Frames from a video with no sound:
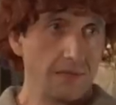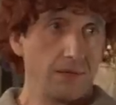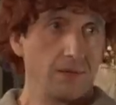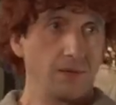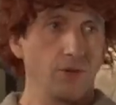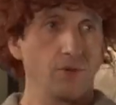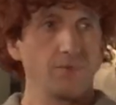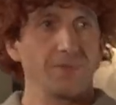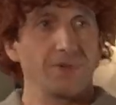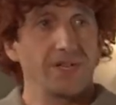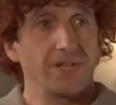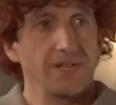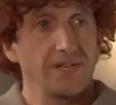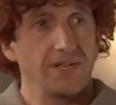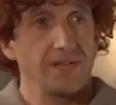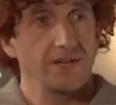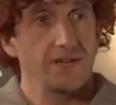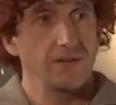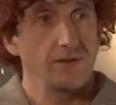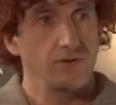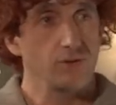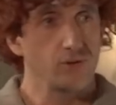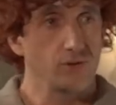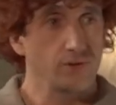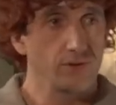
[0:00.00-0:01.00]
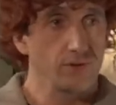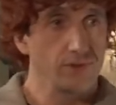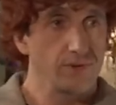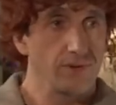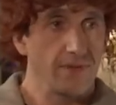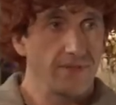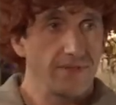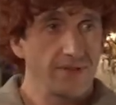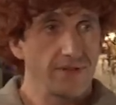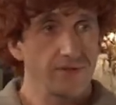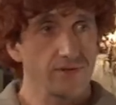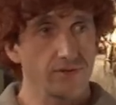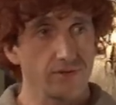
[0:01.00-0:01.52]
Hombre, a los
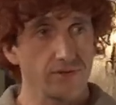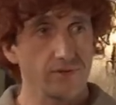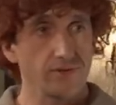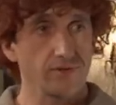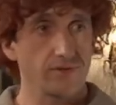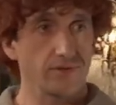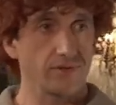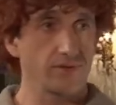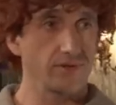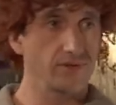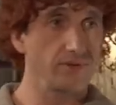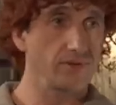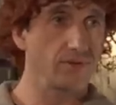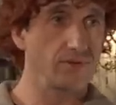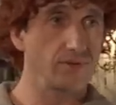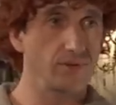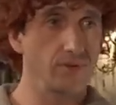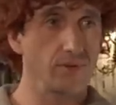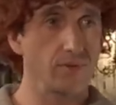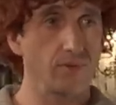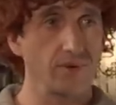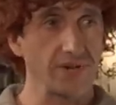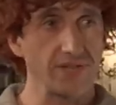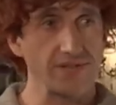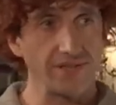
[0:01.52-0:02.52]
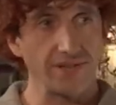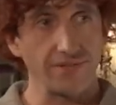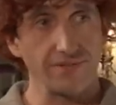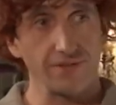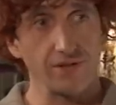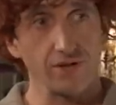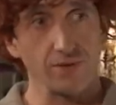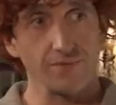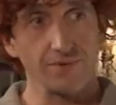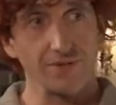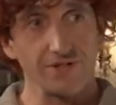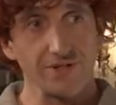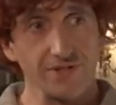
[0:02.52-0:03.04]
ciudadanos nos costó
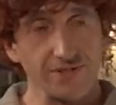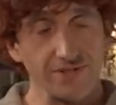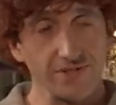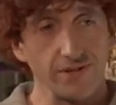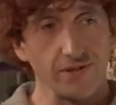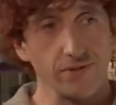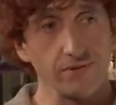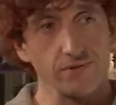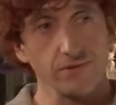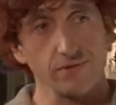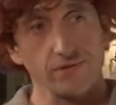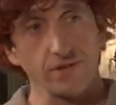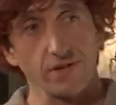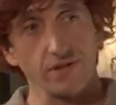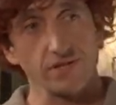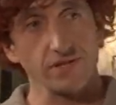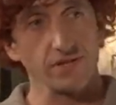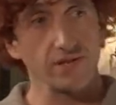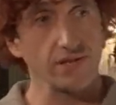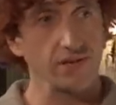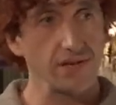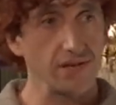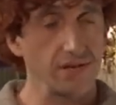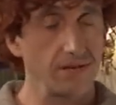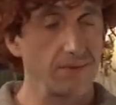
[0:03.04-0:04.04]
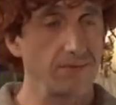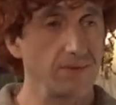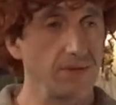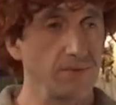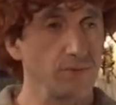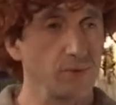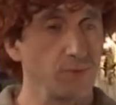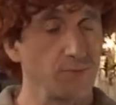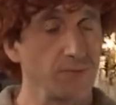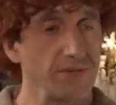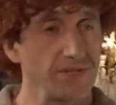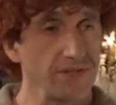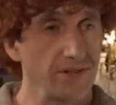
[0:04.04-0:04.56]
45 millones de euros, así que
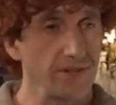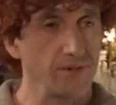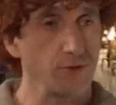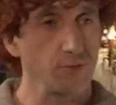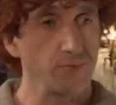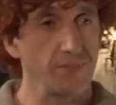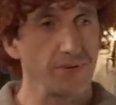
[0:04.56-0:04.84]
habíamos pensado